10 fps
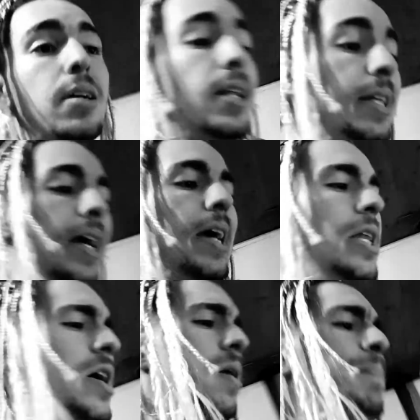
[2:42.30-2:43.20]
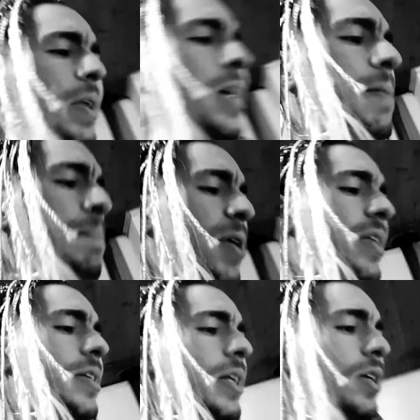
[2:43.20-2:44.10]
le idee. No, perché
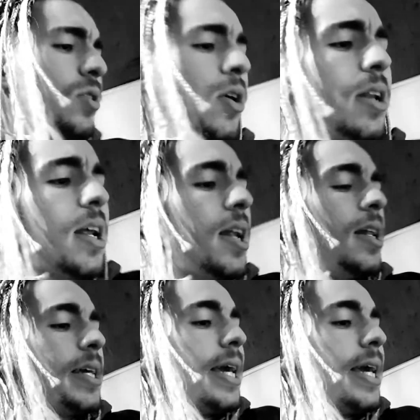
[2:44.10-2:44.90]
poi ti ritorna nel